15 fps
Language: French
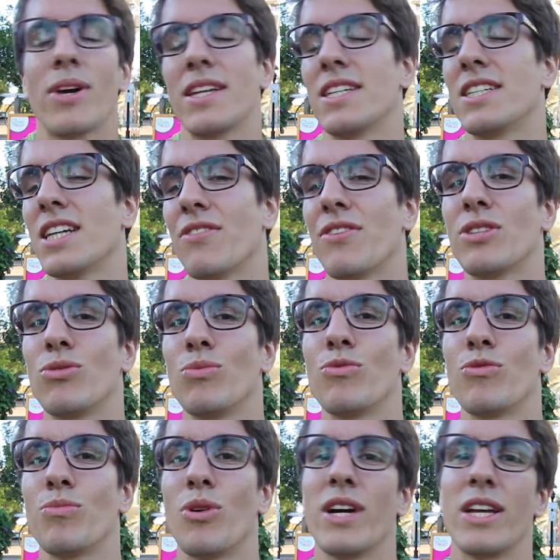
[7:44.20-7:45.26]
regarder chaque phase du
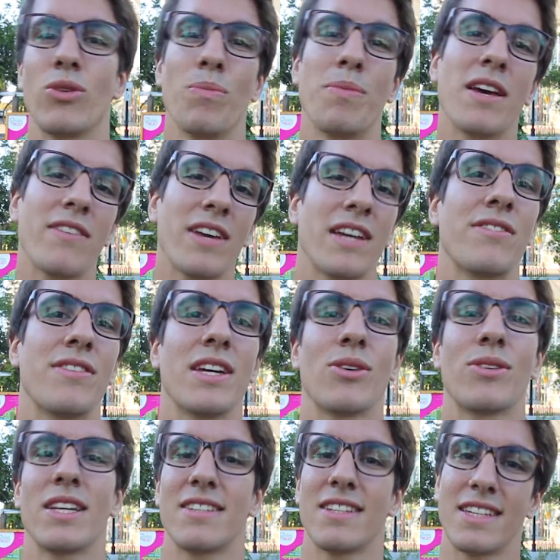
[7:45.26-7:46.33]
mouvement et de bien vérifier que
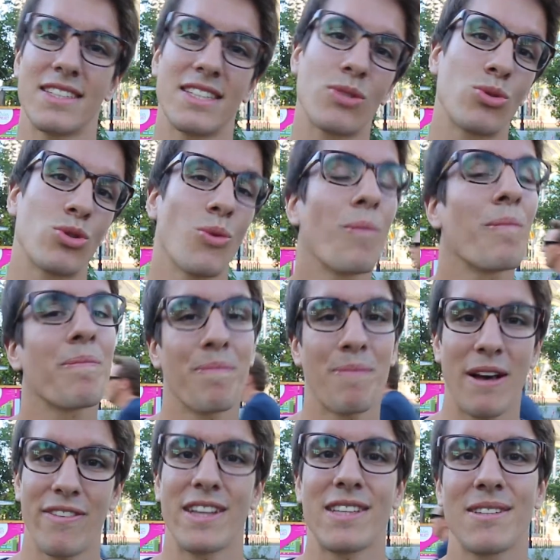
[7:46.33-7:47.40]
tu as cette exécution
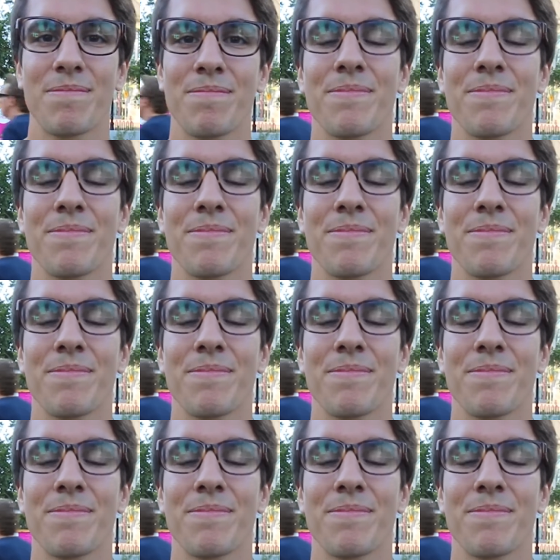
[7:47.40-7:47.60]
parfaite.